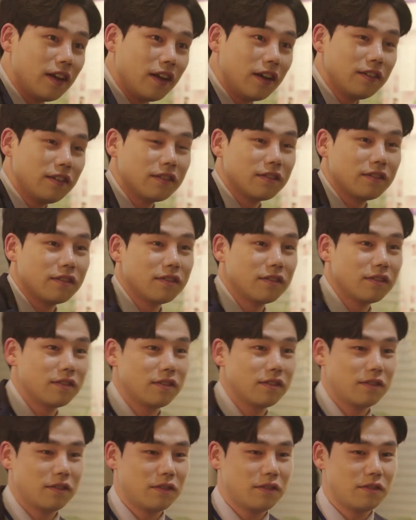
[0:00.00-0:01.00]
아니
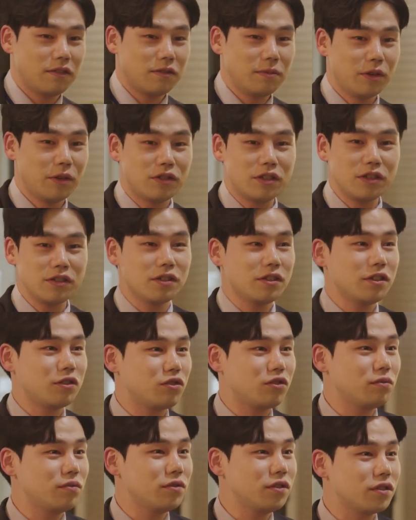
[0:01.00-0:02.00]
그 며칠 전에
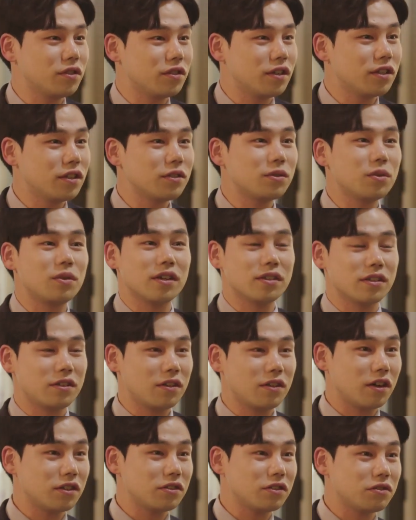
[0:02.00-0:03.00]
두 분이서 레스토랑
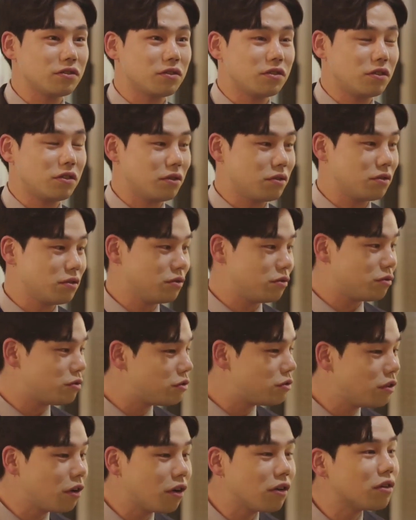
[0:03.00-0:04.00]
들어가시는 거그
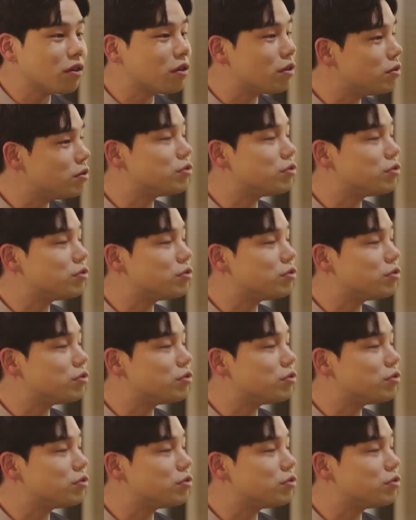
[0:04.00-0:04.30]
지나가다가